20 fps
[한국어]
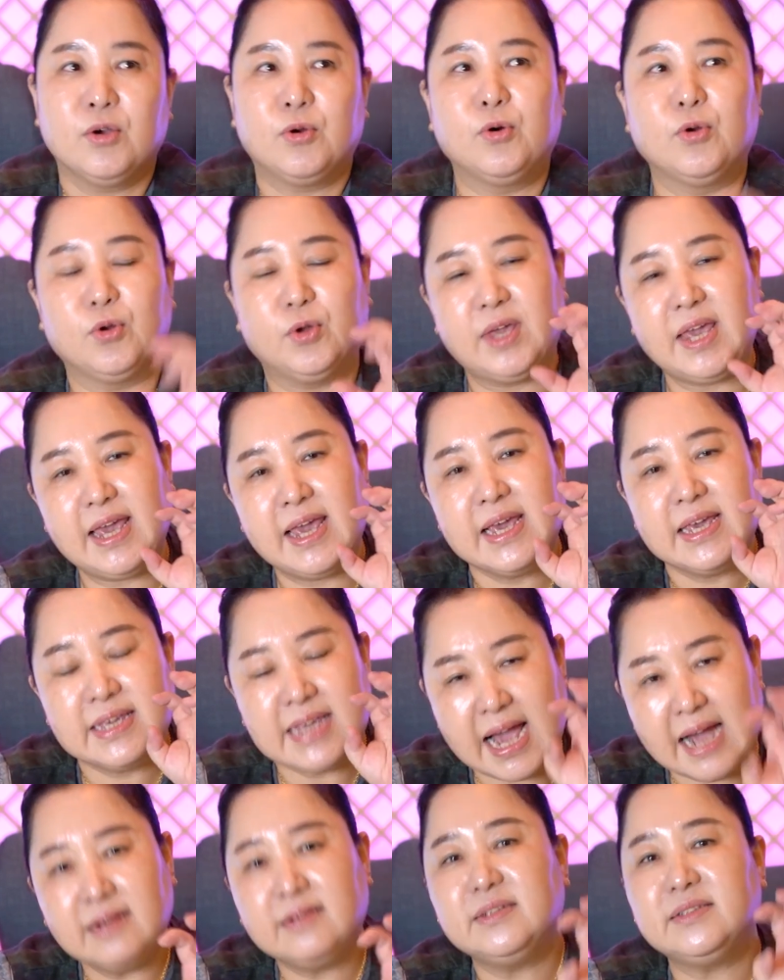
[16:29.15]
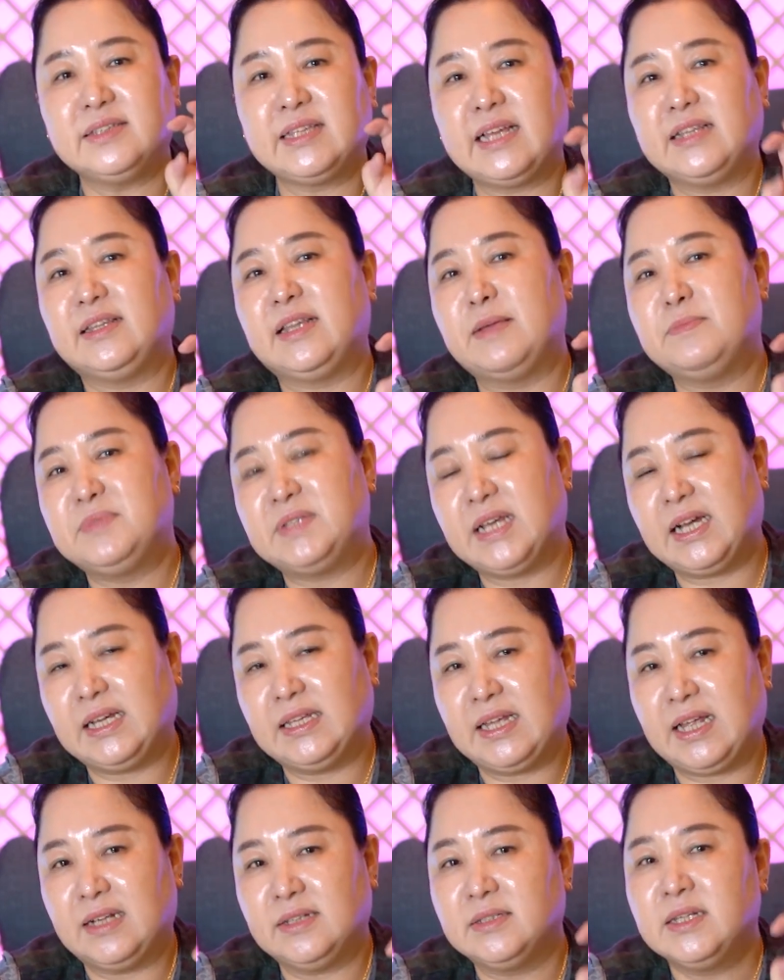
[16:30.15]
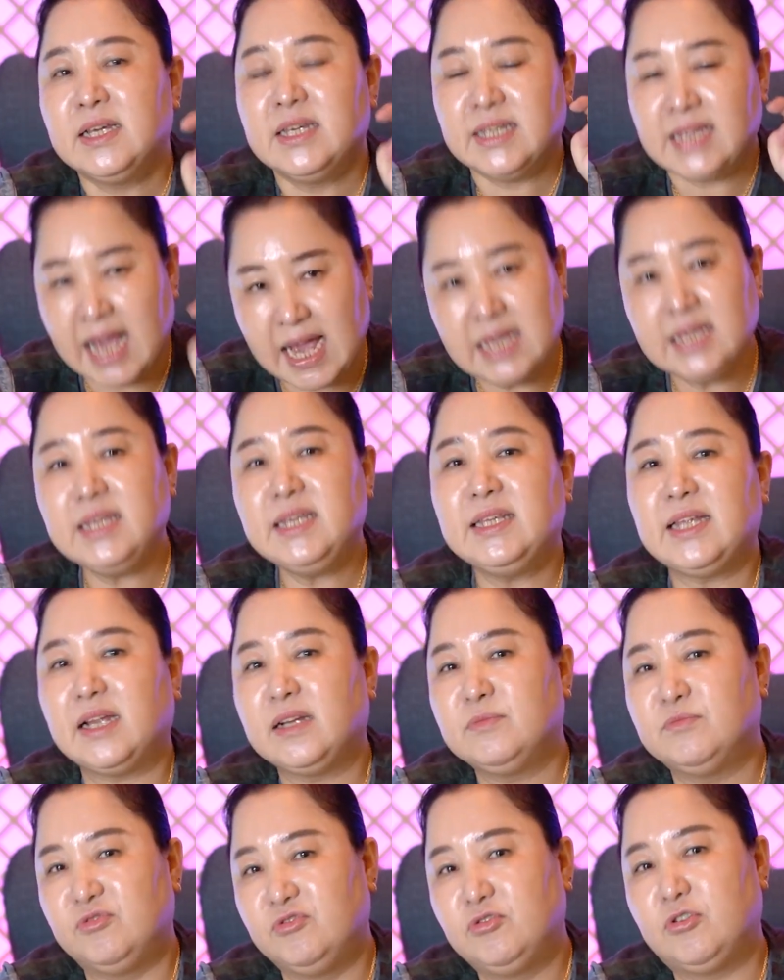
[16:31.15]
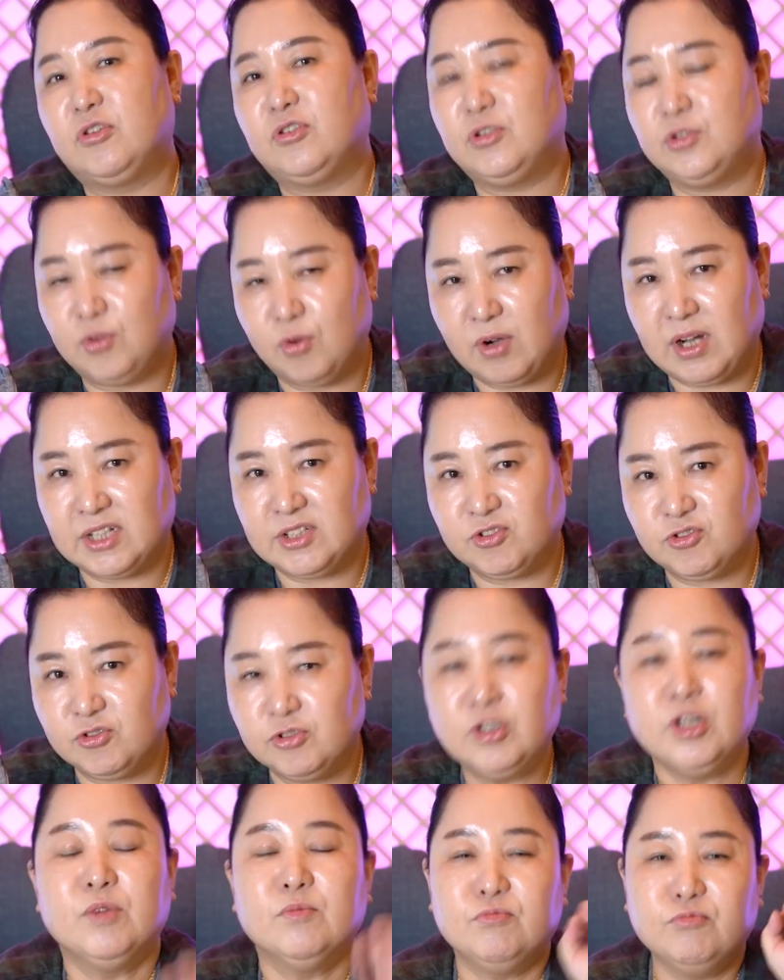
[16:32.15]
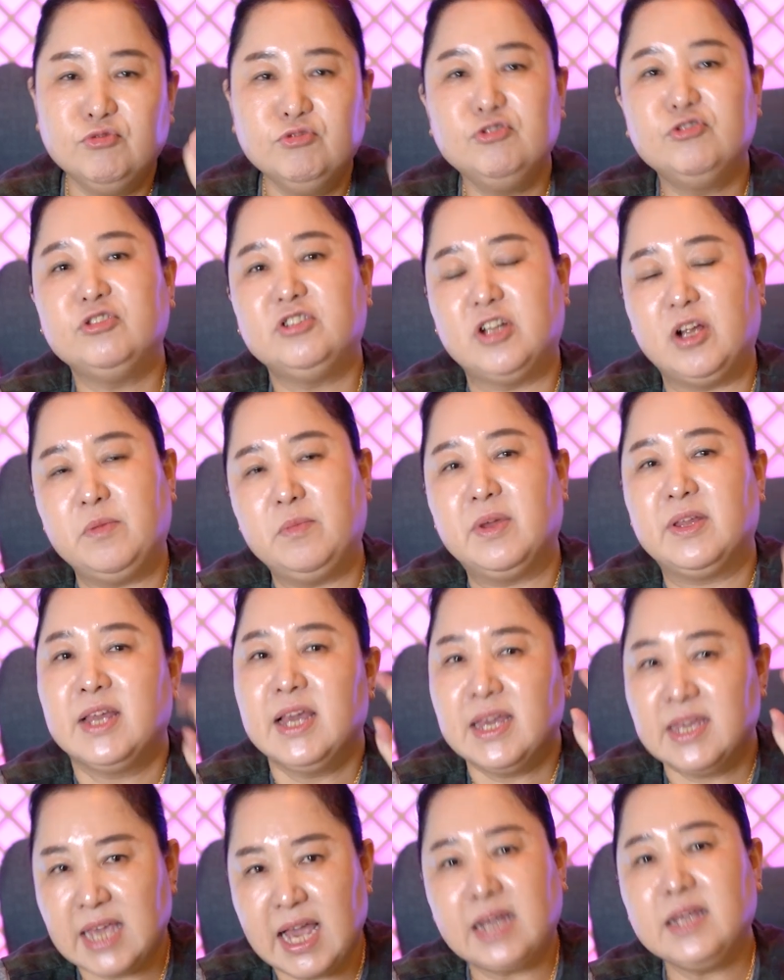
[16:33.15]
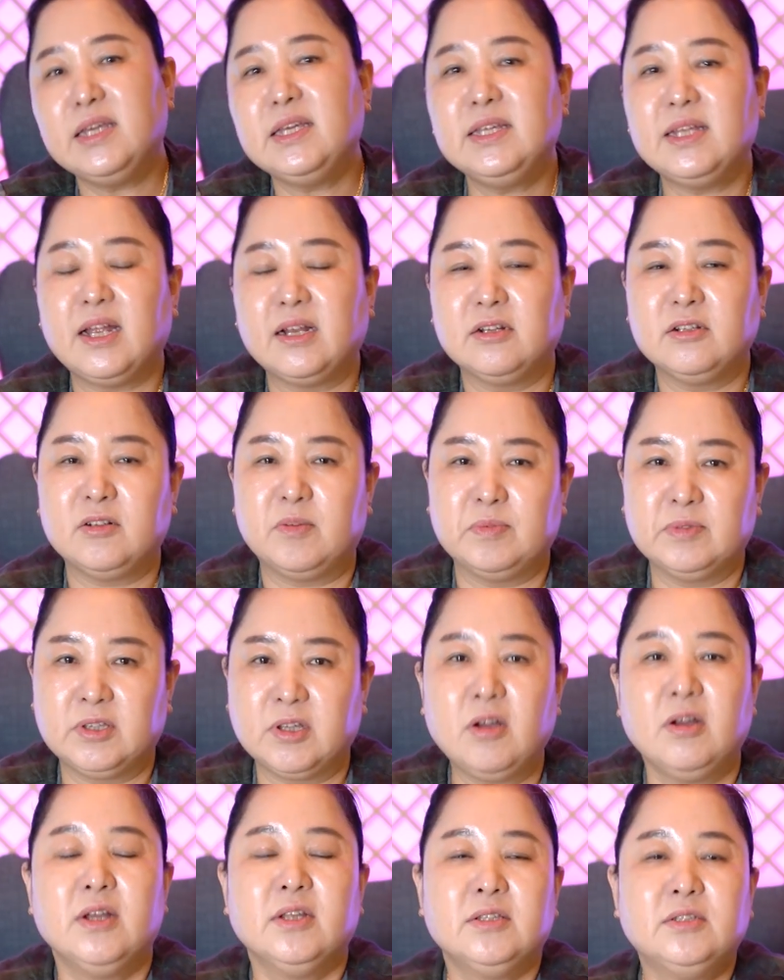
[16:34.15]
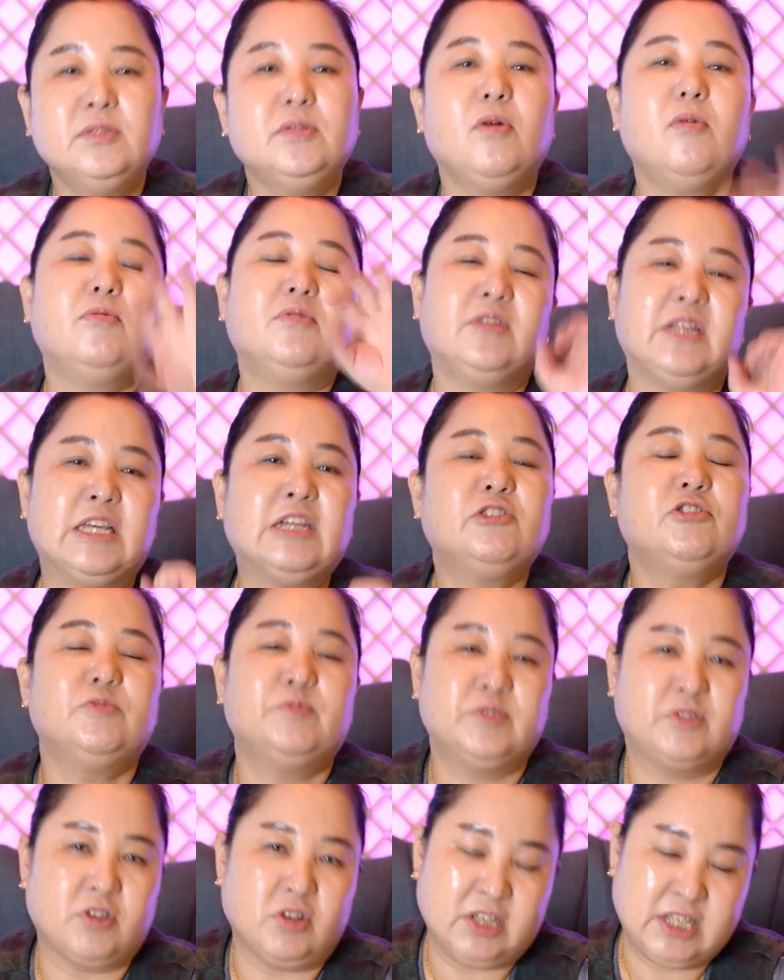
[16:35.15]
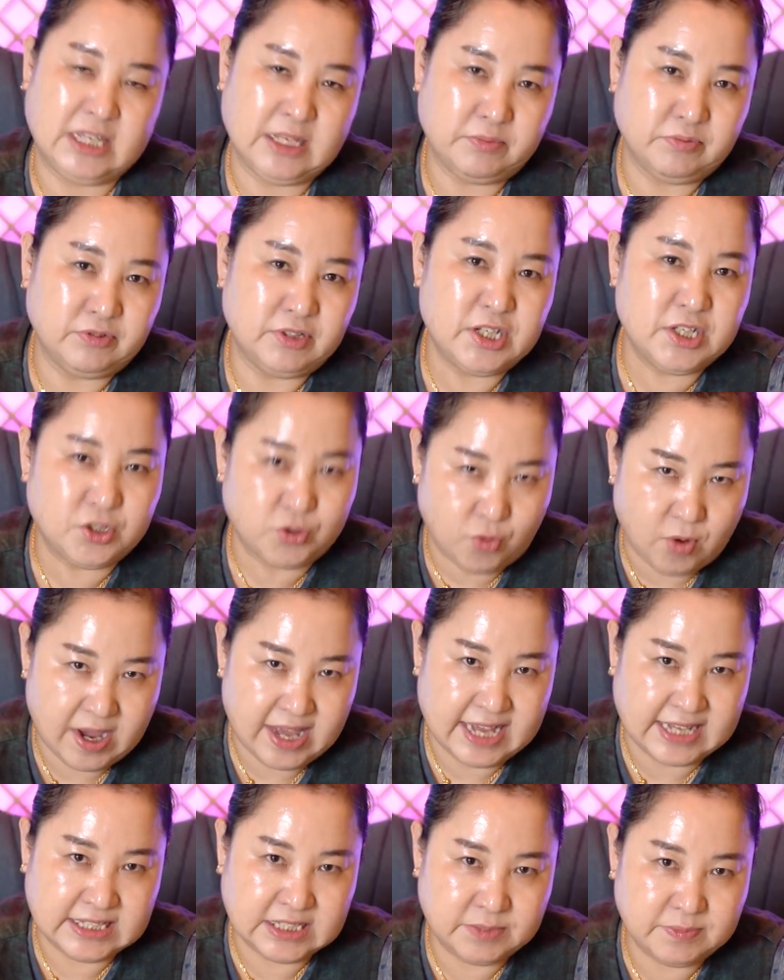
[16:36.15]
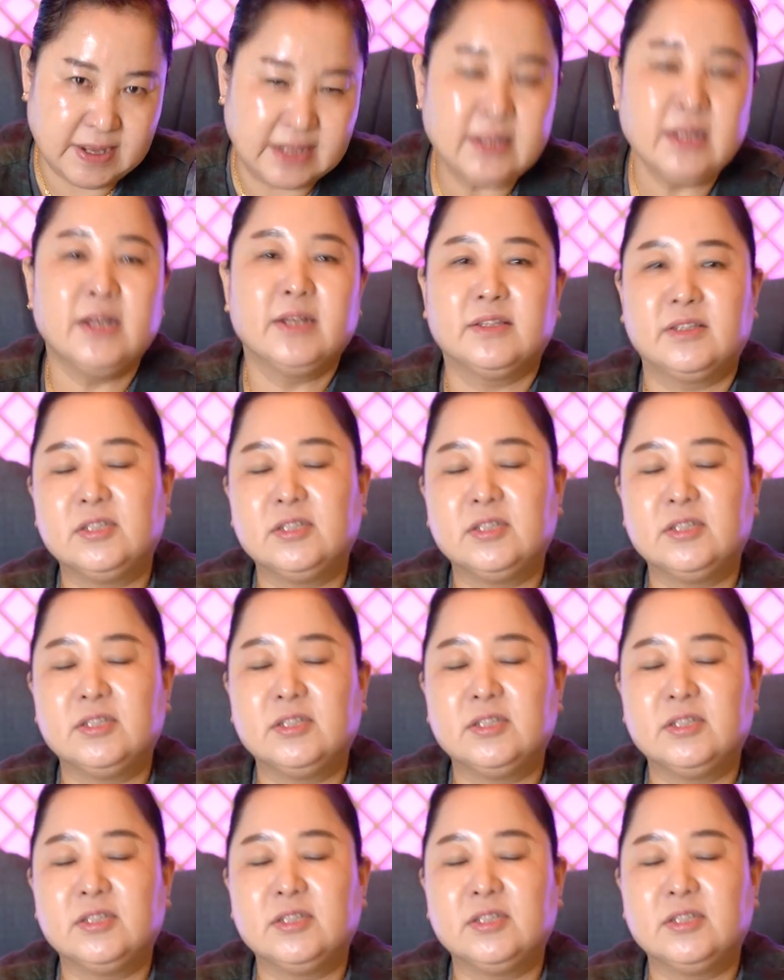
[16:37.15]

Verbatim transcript: 그렇게 향긋한 냄새가 나는 향기 나는 물건을 둬가지고 문을 열면 향기 나는 것부터 들어오는 입구부터 기분이 좋아야지만